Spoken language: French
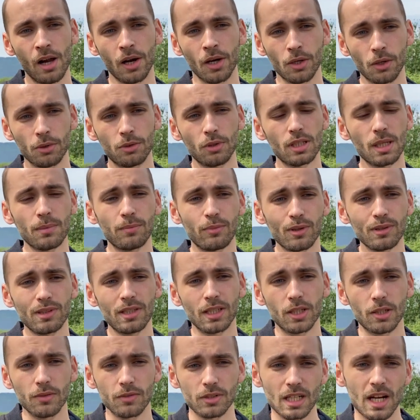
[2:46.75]
Le deuxième point,
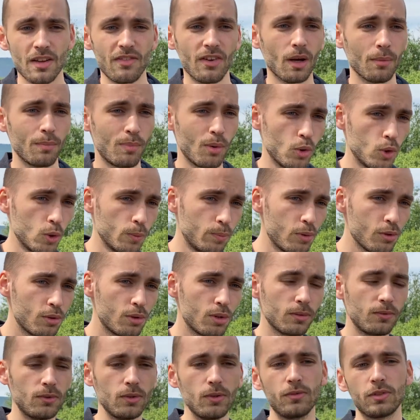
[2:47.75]
c'est que vous allez faire beaucoup plus de
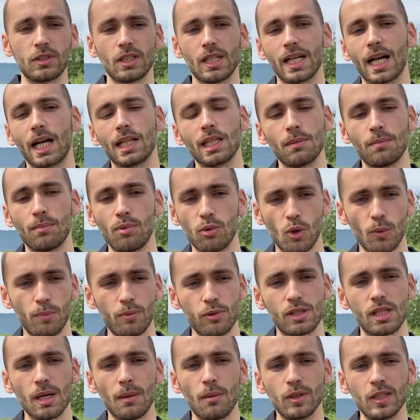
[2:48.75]
vues, vous allez gagner beaucoup
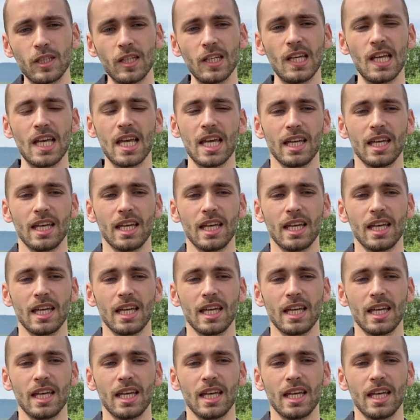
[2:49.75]
plus d'abonnés